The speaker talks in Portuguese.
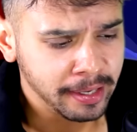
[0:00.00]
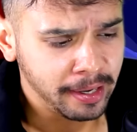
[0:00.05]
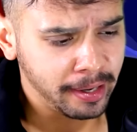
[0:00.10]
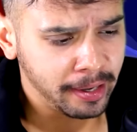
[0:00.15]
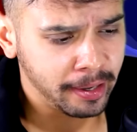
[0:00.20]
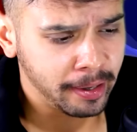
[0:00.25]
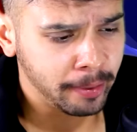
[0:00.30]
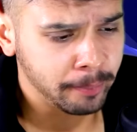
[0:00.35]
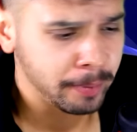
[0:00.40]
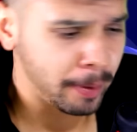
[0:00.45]

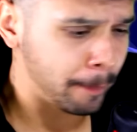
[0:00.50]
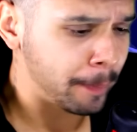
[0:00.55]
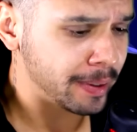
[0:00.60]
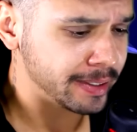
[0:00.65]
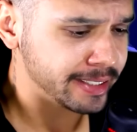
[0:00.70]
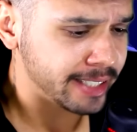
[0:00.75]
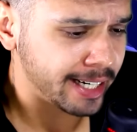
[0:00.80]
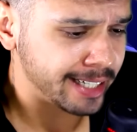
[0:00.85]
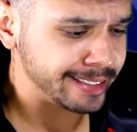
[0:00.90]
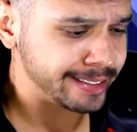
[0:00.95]
a minha
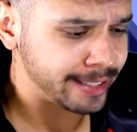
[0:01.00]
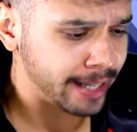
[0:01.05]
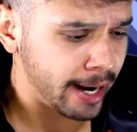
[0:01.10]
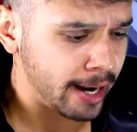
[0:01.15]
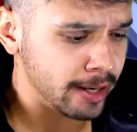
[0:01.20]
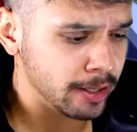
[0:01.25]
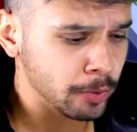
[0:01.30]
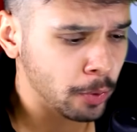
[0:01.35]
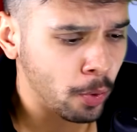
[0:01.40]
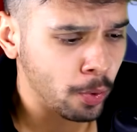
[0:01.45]
parceira
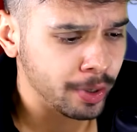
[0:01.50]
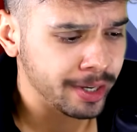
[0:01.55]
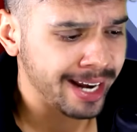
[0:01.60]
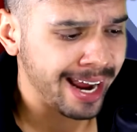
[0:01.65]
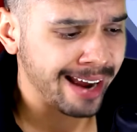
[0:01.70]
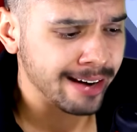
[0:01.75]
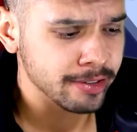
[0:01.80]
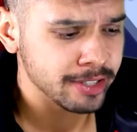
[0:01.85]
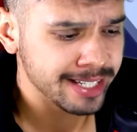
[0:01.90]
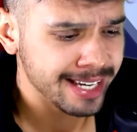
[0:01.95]
Charlie, o
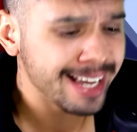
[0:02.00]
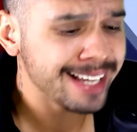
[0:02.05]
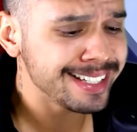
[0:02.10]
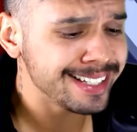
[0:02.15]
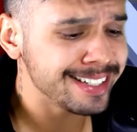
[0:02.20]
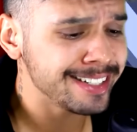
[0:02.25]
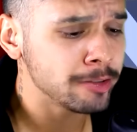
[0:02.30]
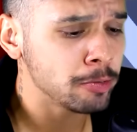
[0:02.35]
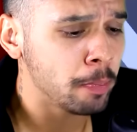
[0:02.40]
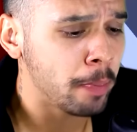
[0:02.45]
Cordelius e
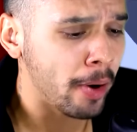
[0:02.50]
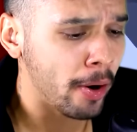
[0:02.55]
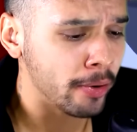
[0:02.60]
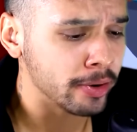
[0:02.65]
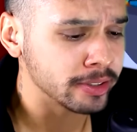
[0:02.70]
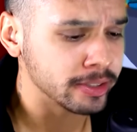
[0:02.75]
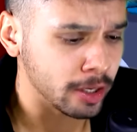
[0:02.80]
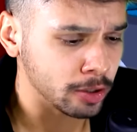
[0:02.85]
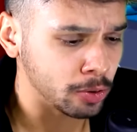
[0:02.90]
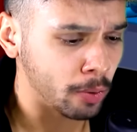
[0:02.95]
esses
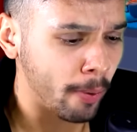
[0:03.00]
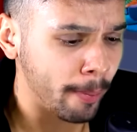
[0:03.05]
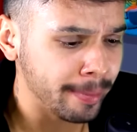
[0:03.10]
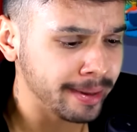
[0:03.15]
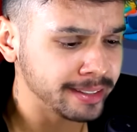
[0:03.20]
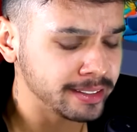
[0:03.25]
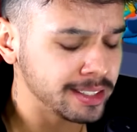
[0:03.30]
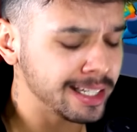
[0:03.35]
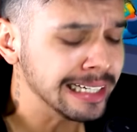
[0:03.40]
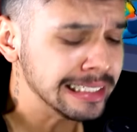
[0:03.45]
Brawlers
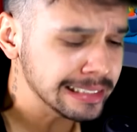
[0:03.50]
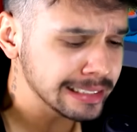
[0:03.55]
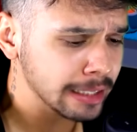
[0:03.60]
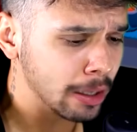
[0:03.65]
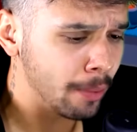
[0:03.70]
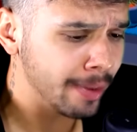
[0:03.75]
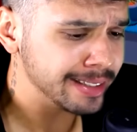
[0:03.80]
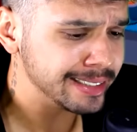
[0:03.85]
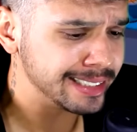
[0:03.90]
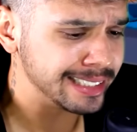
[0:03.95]
atualmente, eles
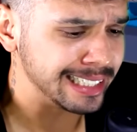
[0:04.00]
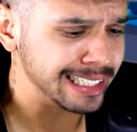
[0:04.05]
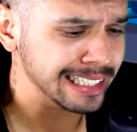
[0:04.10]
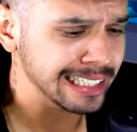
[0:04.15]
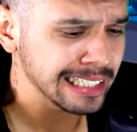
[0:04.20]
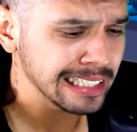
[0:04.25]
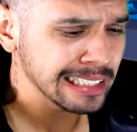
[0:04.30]
são assim.